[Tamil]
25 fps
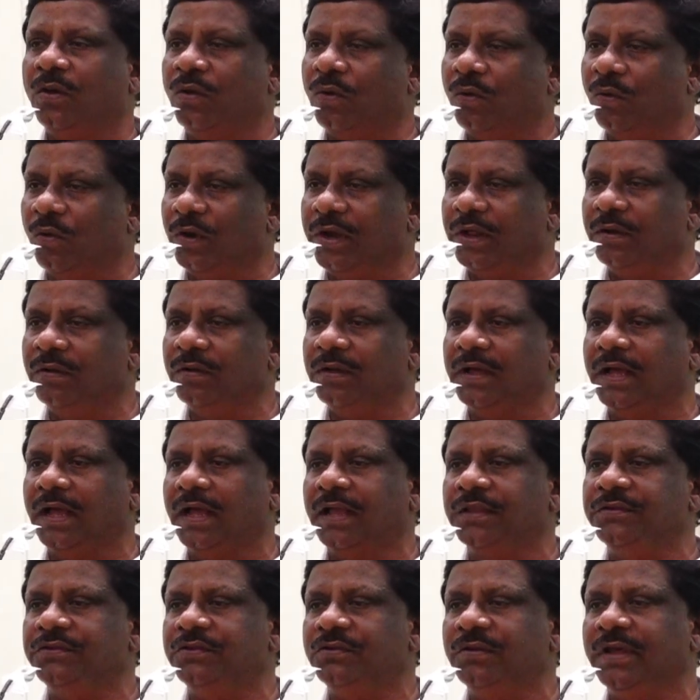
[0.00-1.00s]
குடம்
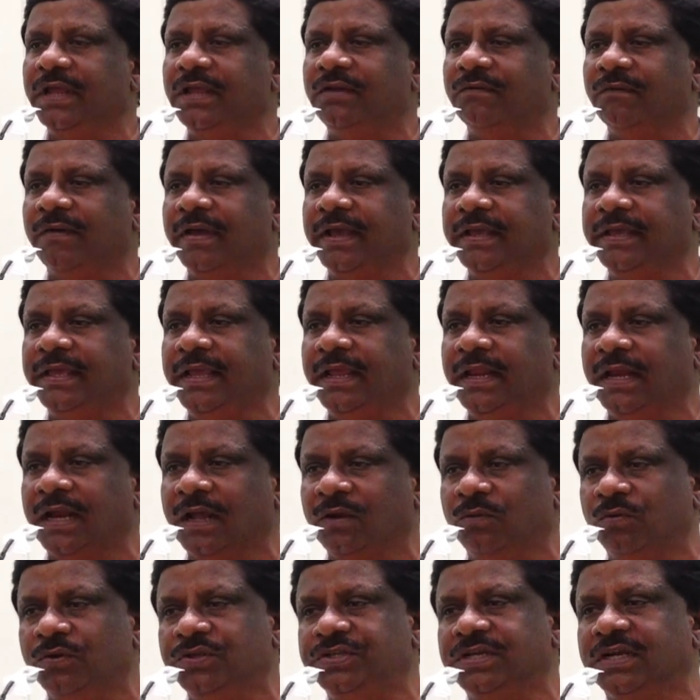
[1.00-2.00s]
அஞ்சு ரூபாய்க்கு வாங்கி
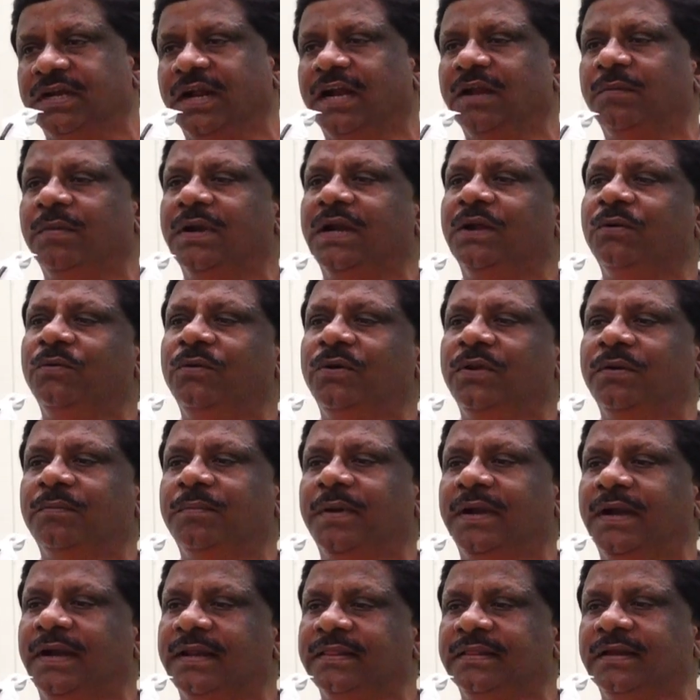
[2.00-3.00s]
நான் குளித்த காலமெல்லாம் உண்டு
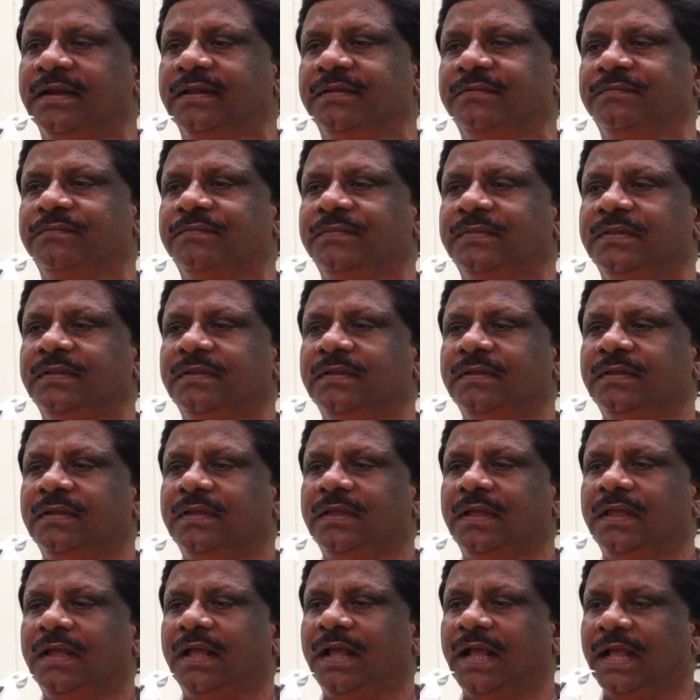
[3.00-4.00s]
பல்லடத்தில்
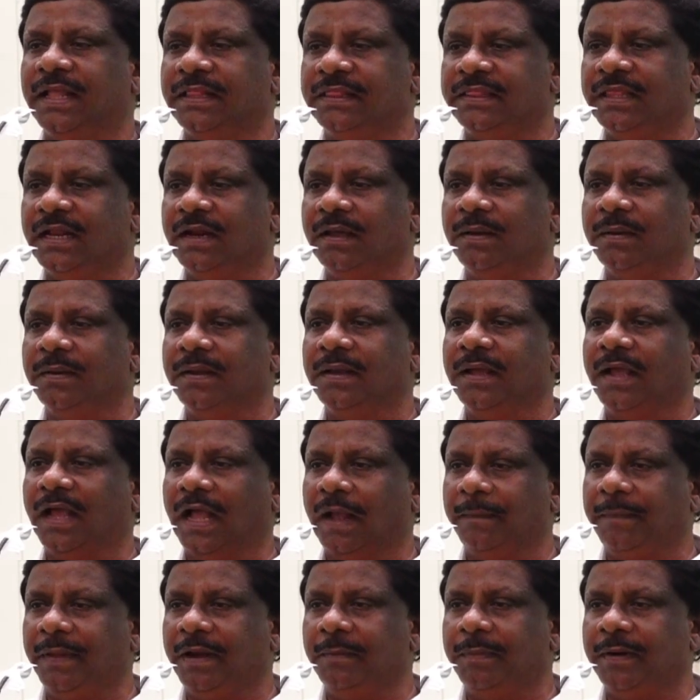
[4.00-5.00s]
அந்த
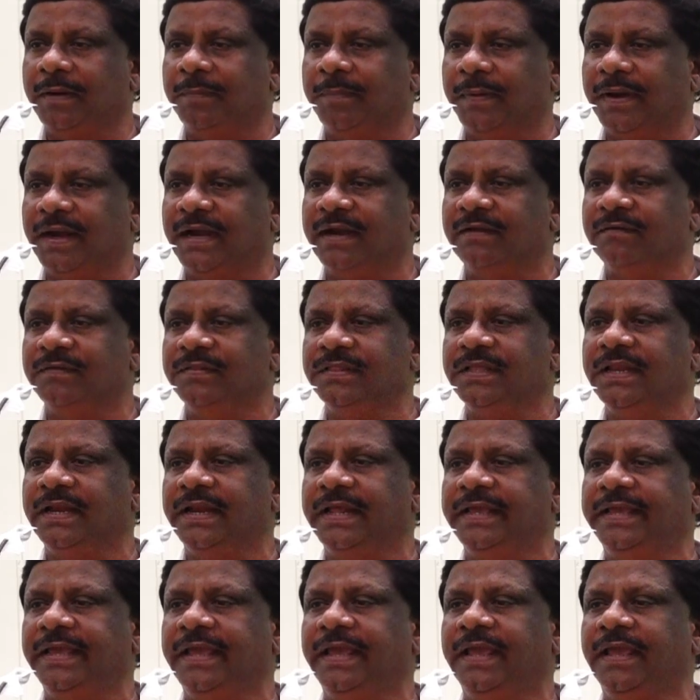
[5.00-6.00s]
அப்பேற்பாடு பலனை வந்து
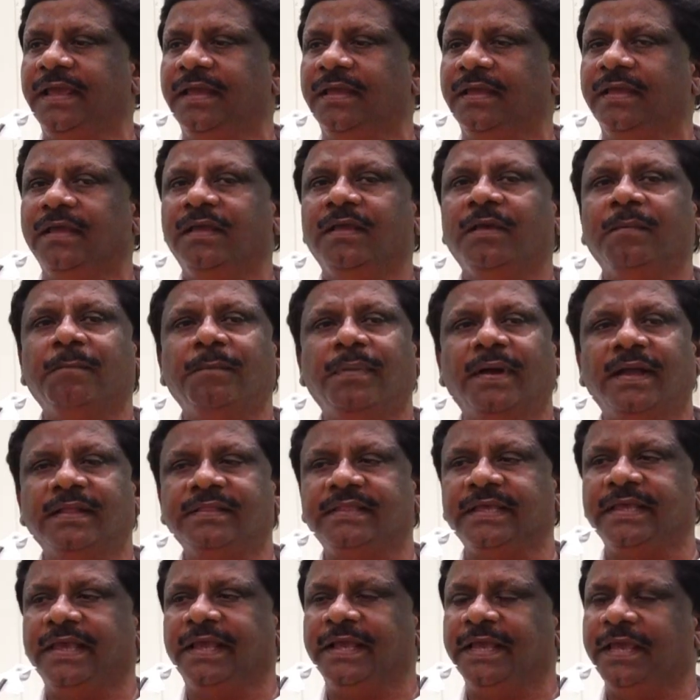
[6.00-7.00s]
இன்றைக்கி
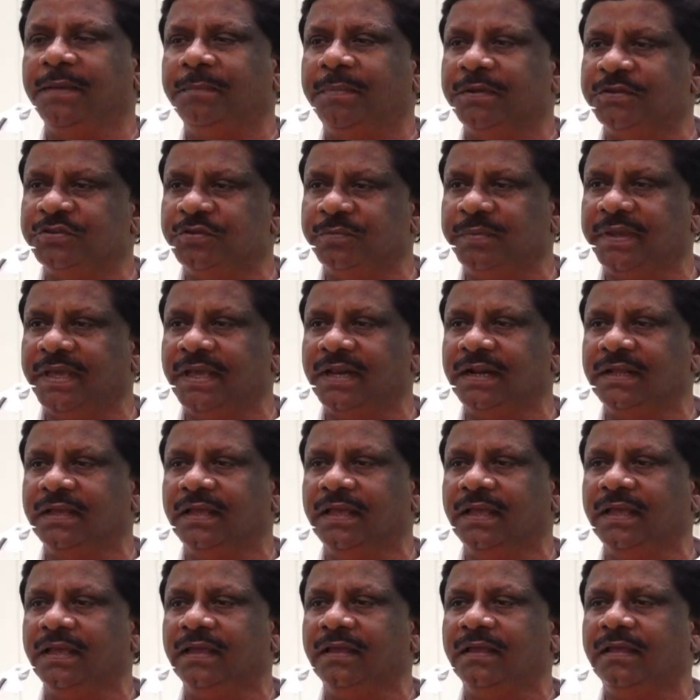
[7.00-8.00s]
பார்த்தா எங்கேயும் பசுமையாக
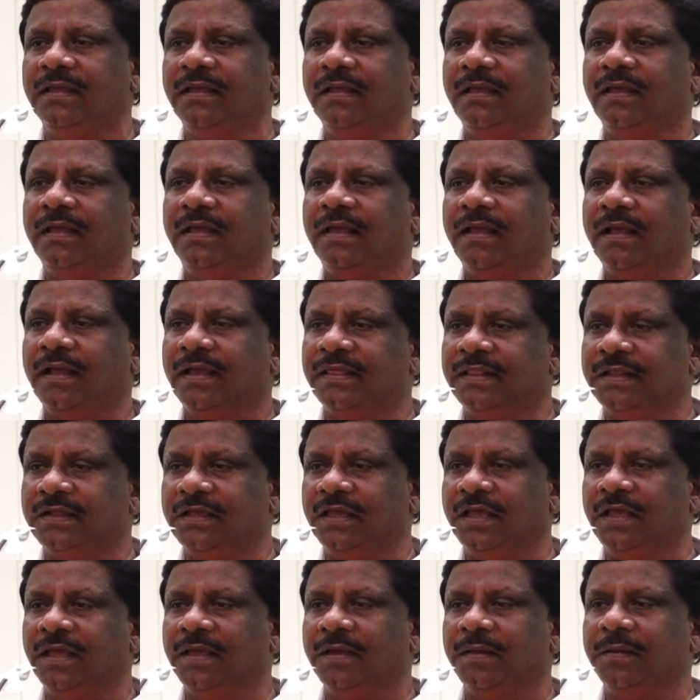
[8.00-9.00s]
இருக்குது
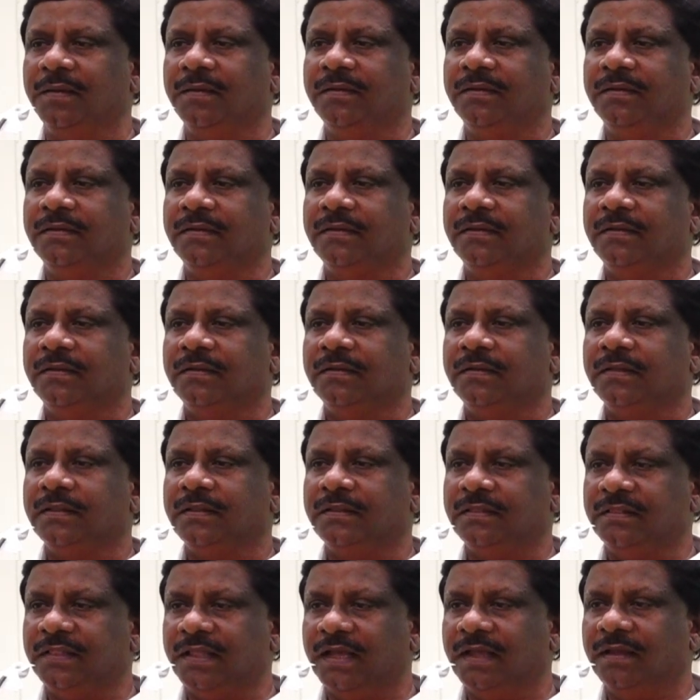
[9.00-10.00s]
அதுக்கு
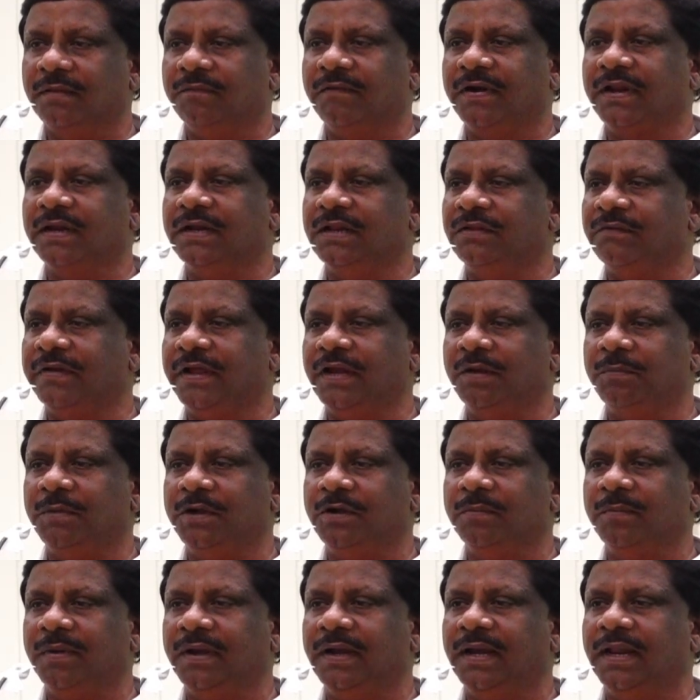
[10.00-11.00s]
இந்த வட நிர்வாகிகள்
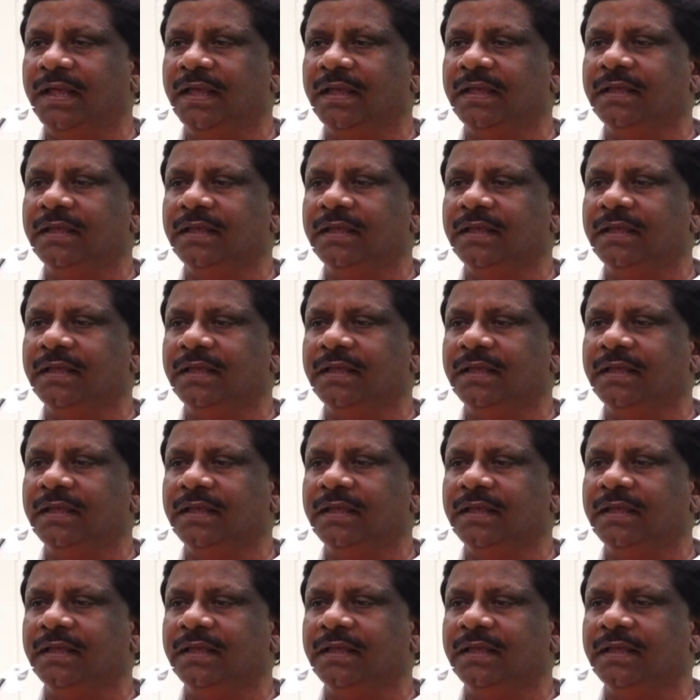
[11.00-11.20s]
மட்டுமல்ல